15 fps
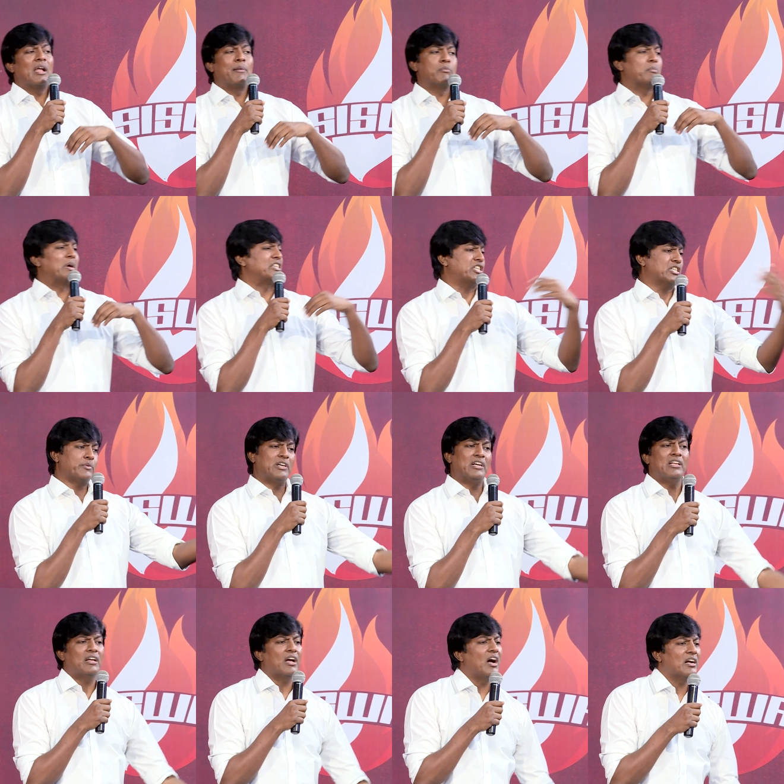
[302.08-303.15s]
நம்
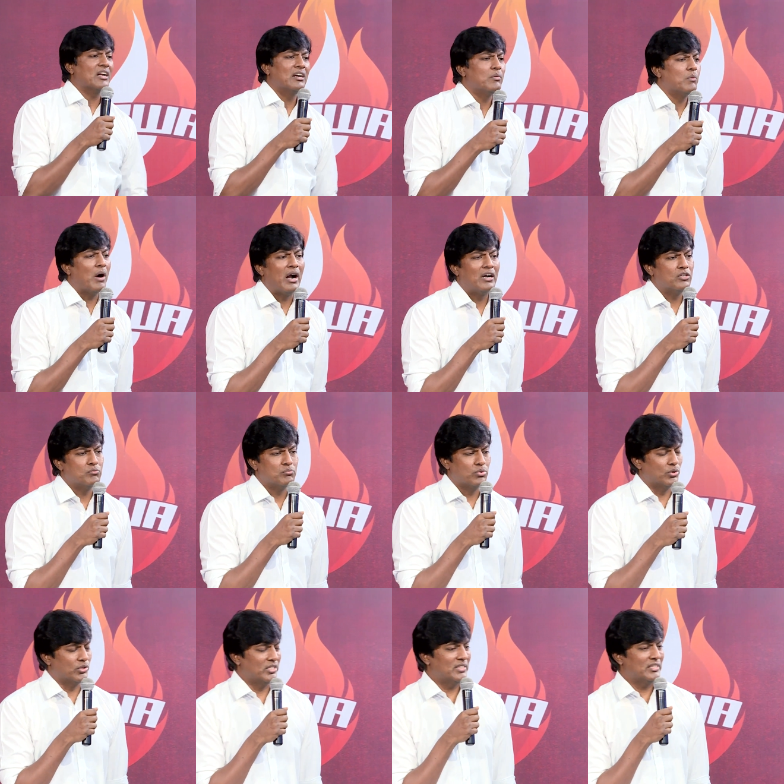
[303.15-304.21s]
மற்றவர்களுக்காக
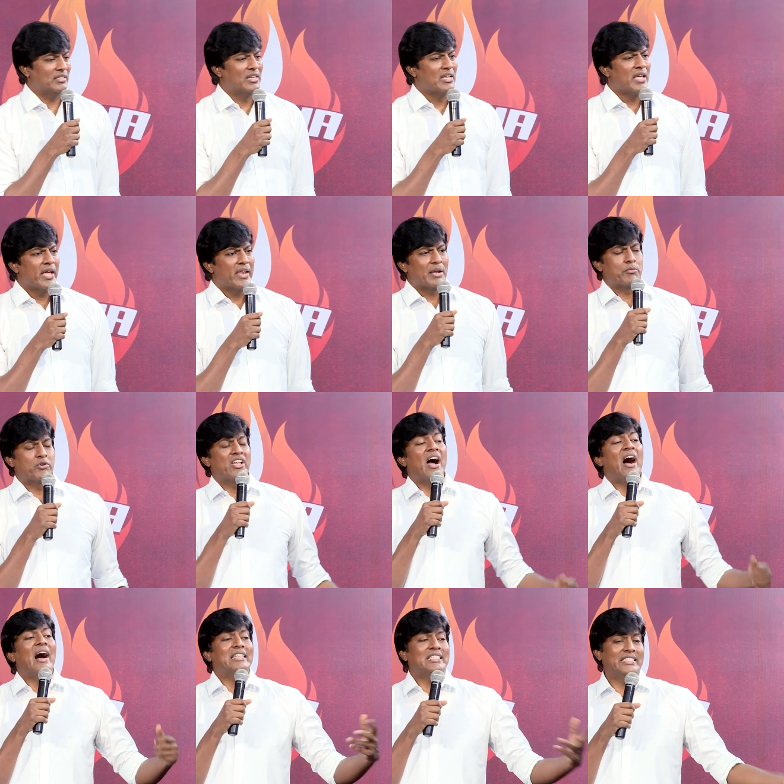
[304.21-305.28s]
வாழும்போது நம்முடைய
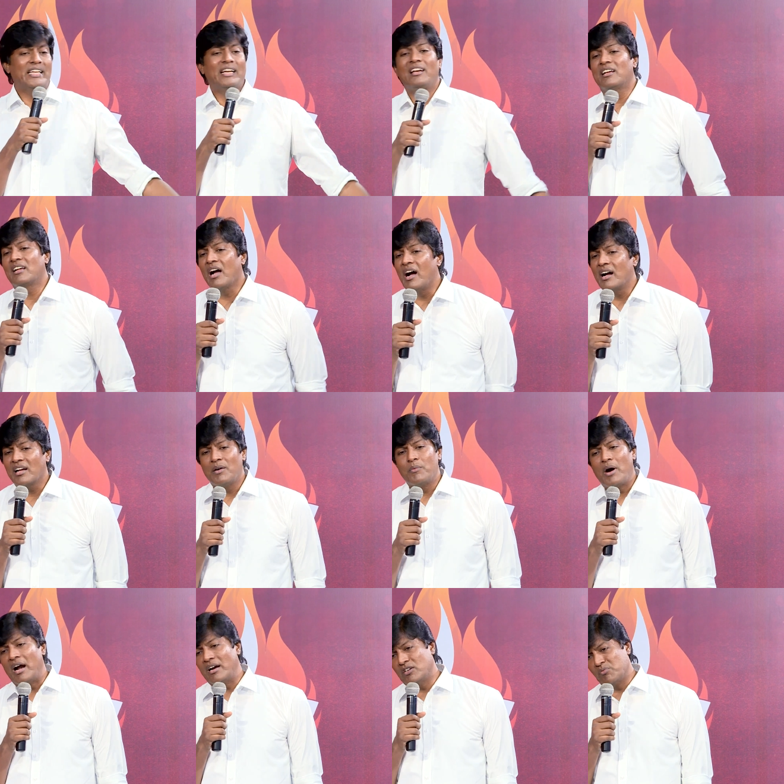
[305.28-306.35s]
ஆசைகளுக்காக
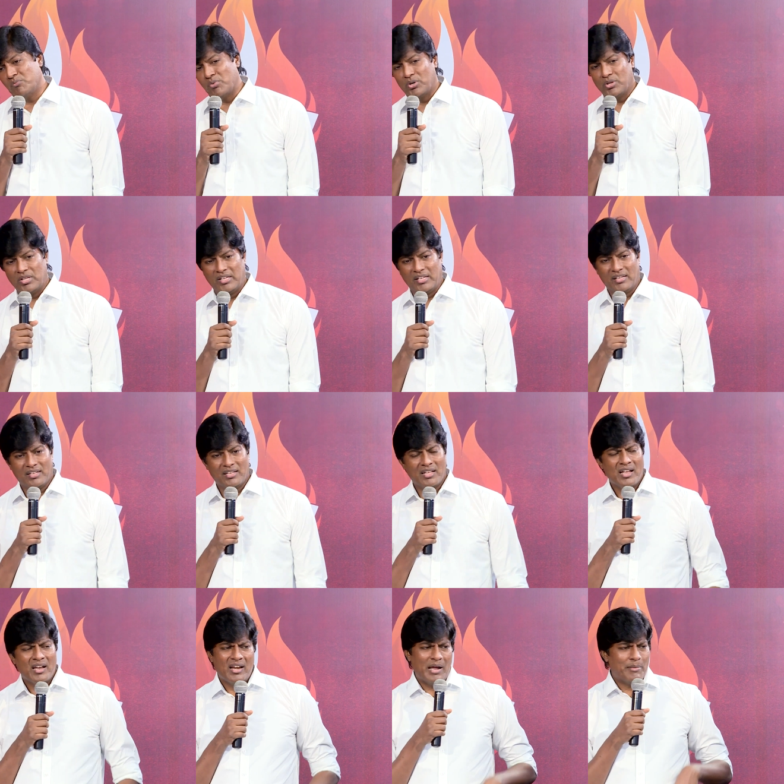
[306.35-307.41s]
வாழும்போது
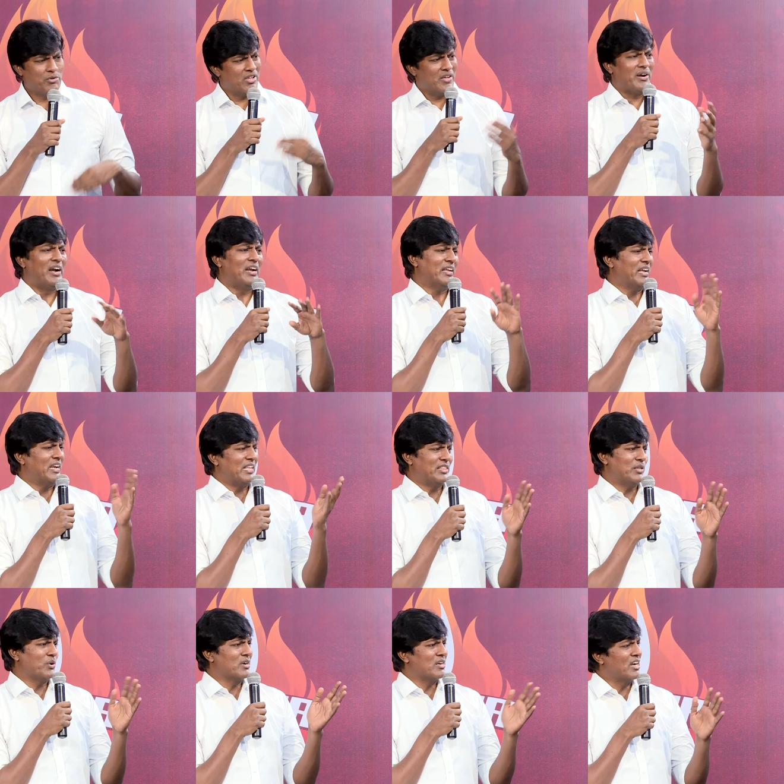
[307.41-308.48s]
நம்முடைய வாழ்க்கையில்
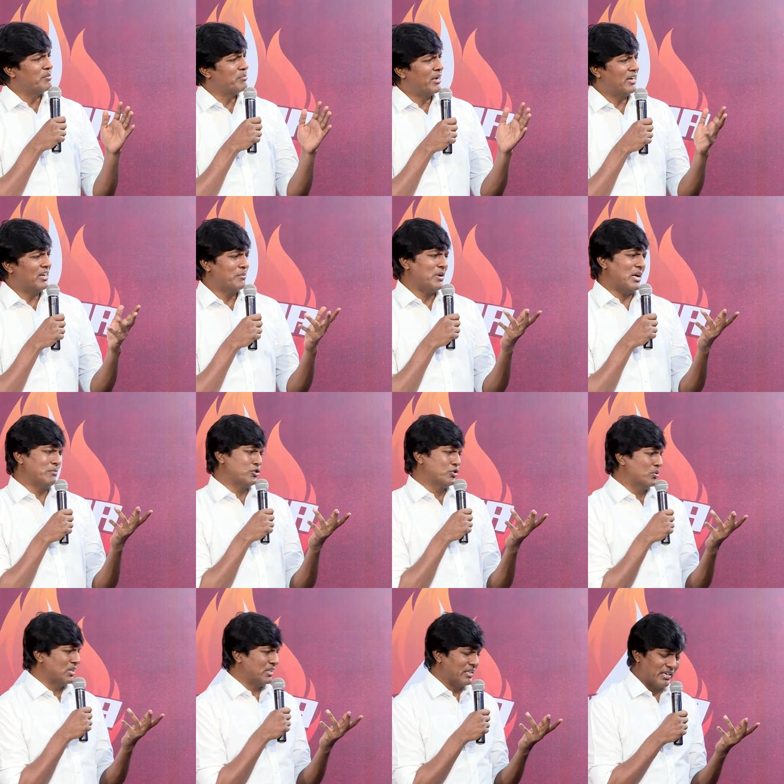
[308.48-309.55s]
எந்த ஒரு நன்மைகளையும் நாம்
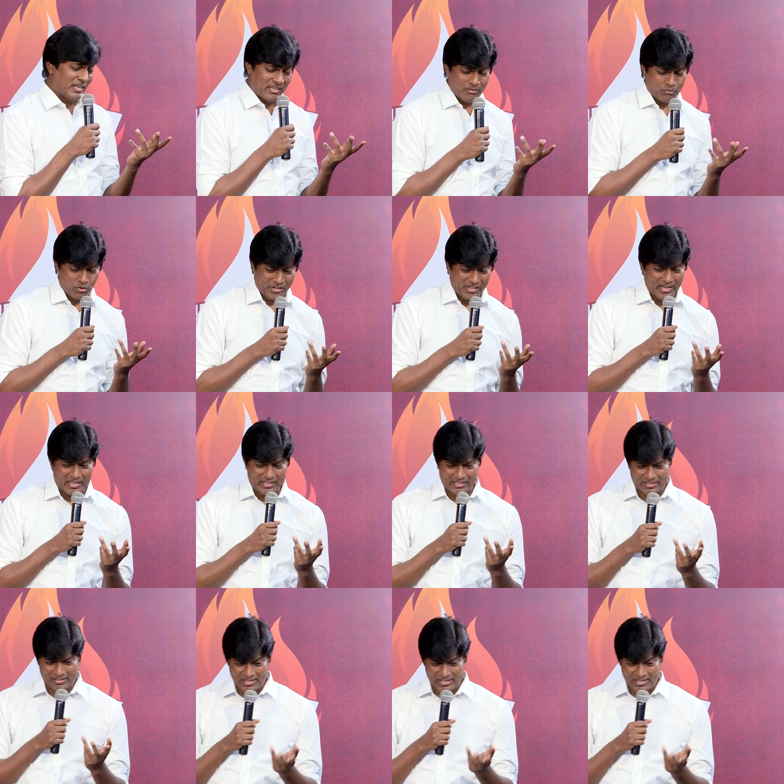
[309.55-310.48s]
சுதந்திரிக்க முடியாது